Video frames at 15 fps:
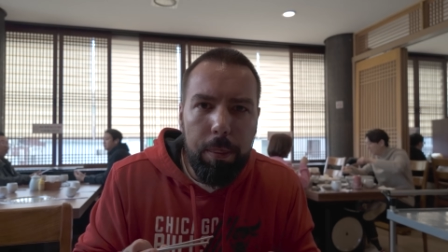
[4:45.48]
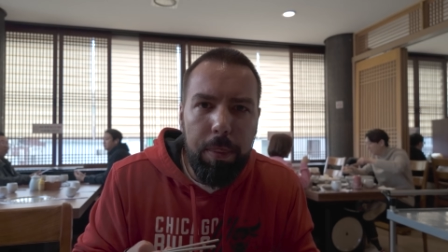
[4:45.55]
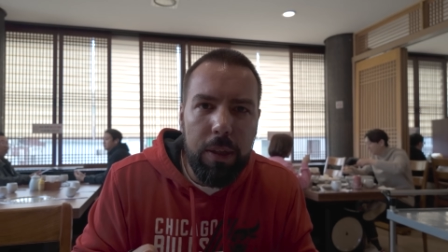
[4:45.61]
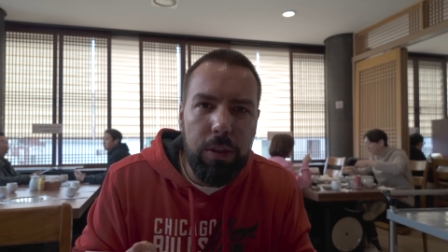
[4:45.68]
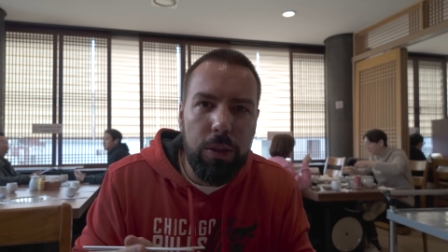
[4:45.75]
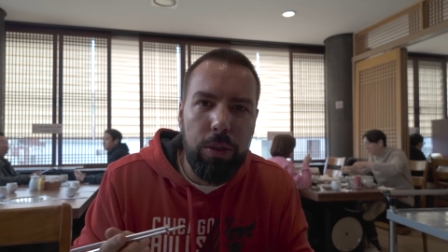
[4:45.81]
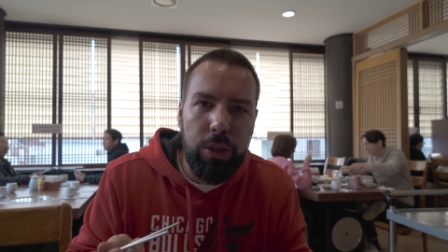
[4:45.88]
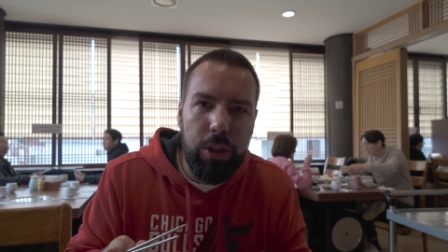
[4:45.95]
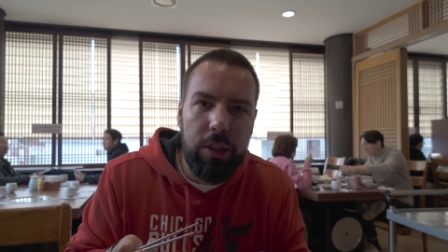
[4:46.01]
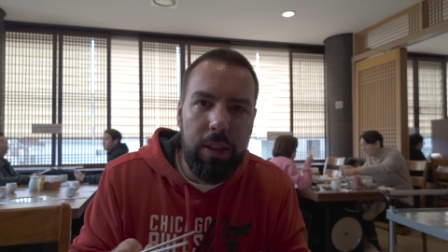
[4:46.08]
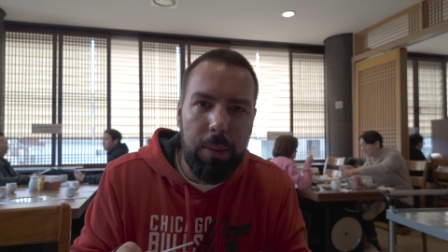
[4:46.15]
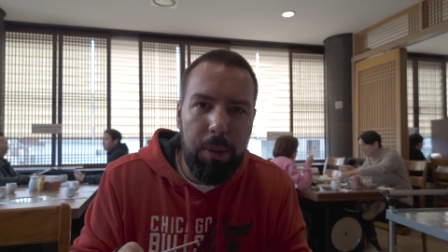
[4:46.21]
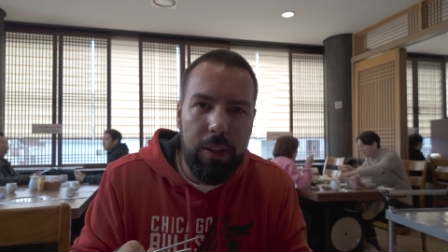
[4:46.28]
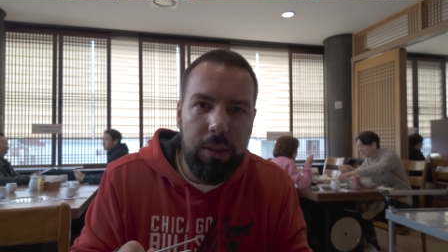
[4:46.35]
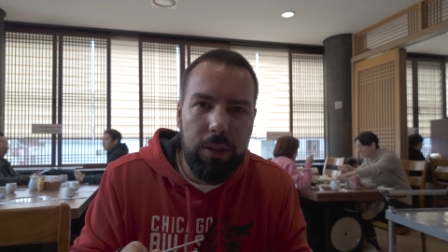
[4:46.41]
Bardzo
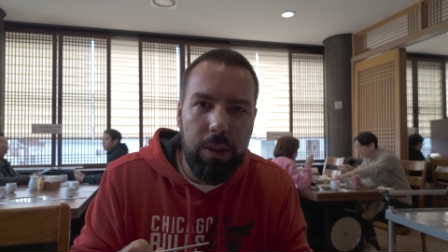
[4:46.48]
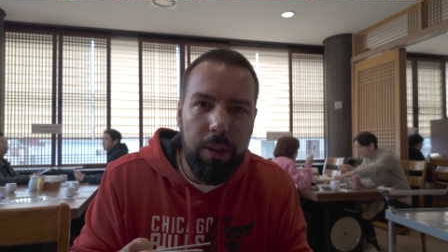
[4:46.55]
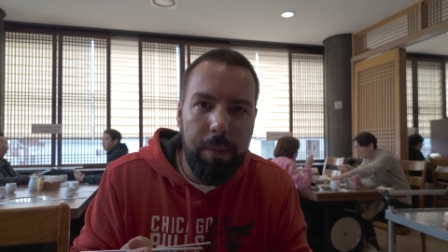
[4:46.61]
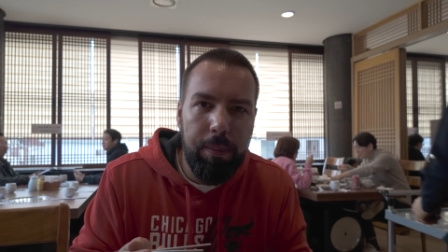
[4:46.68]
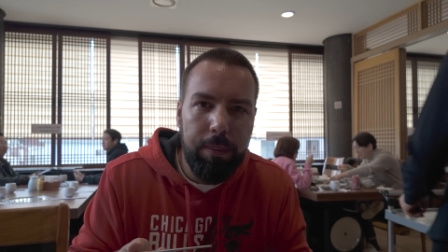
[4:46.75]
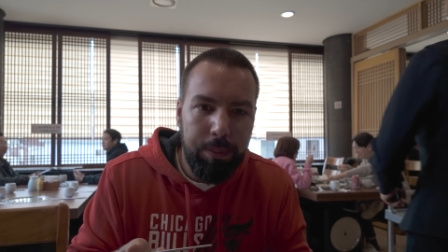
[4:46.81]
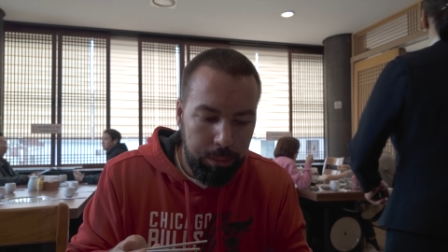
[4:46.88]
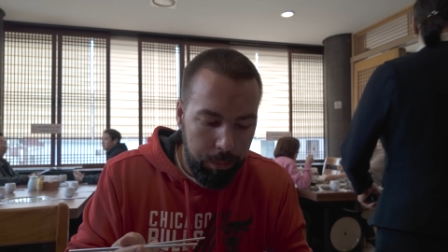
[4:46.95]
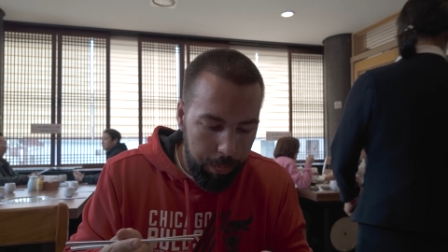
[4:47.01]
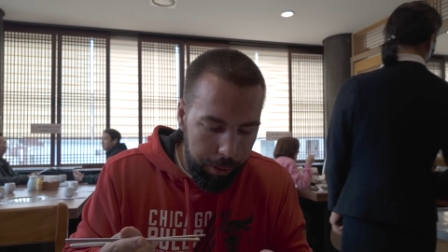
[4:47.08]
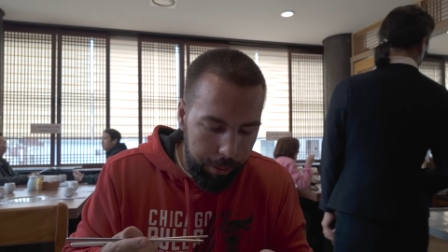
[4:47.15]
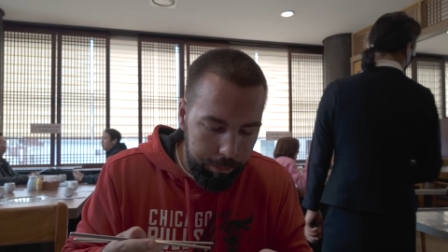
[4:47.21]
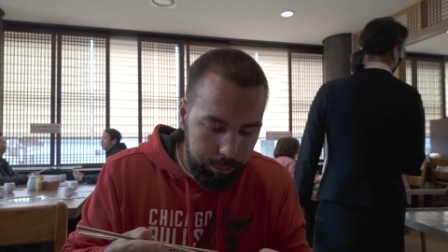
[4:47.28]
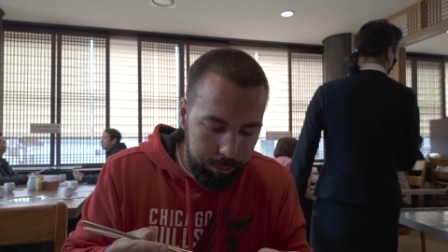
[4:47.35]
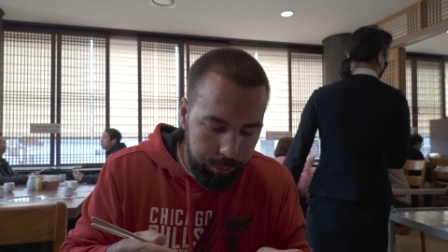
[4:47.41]
soczyste mięso.
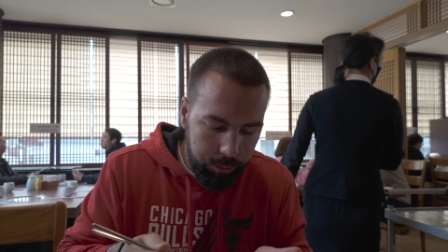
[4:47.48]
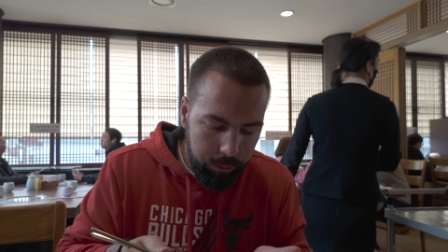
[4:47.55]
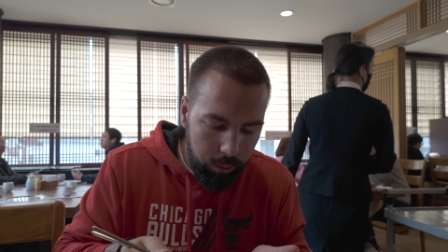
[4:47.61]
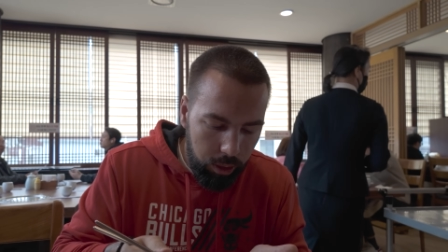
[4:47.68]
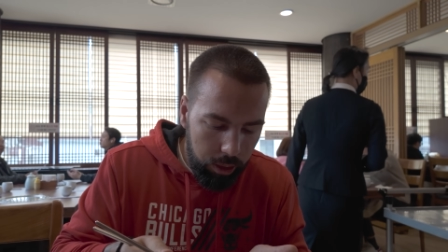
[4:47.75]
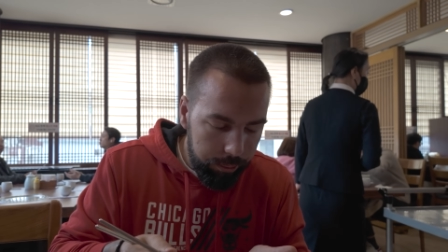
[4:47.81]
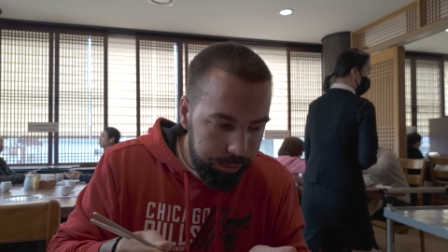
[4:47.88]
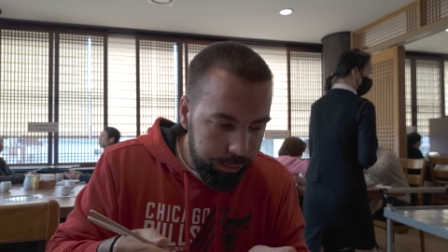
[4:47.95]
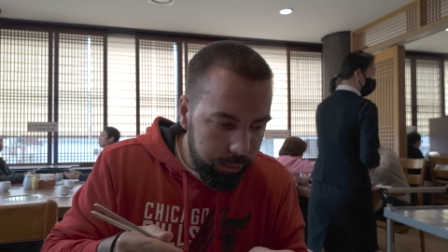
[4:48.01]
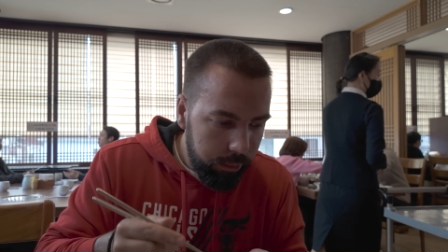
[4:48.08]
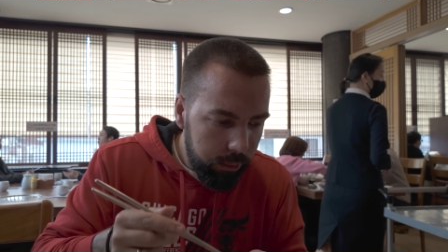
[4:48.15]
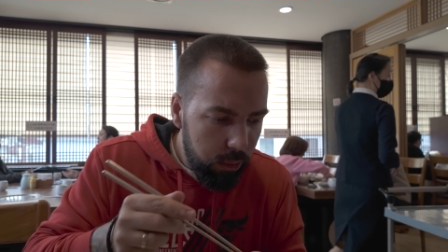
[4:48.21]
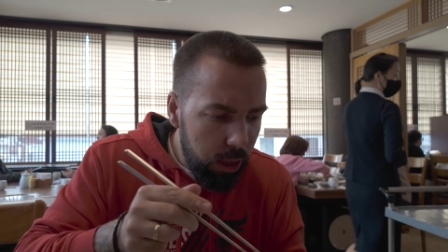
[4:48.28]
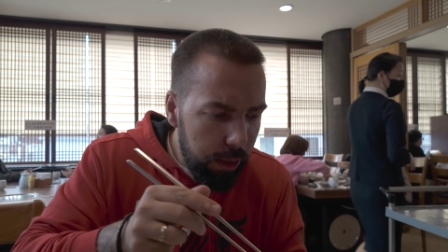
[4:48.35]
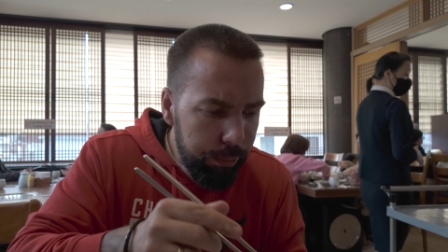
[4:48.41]
Mm.
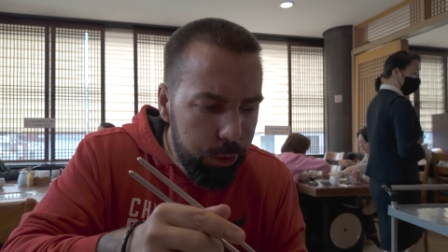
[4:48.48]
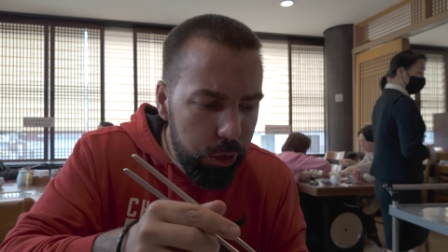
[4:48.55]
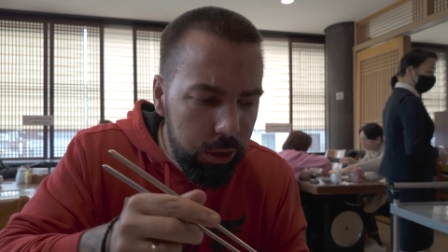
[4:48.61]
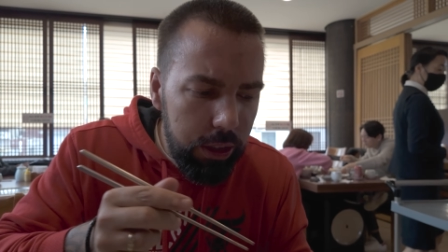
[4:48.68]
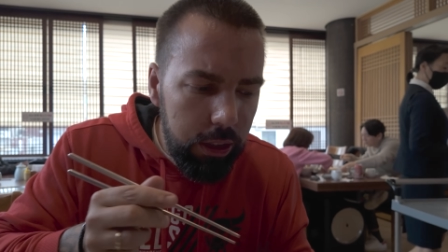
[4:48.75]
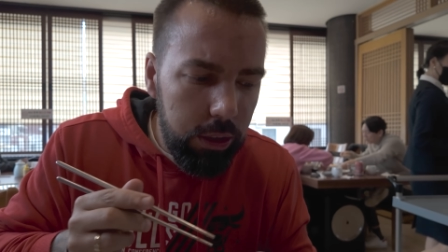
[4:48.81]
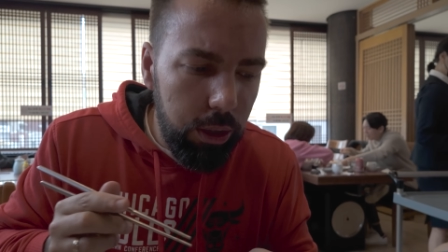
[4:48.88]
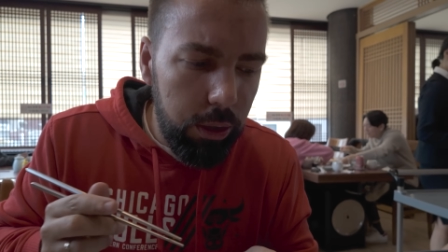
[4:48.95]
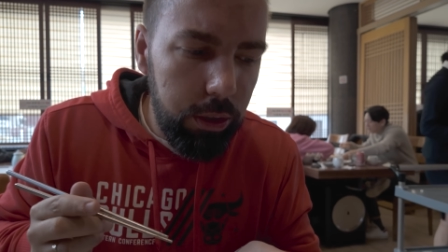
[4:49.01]
To nie jest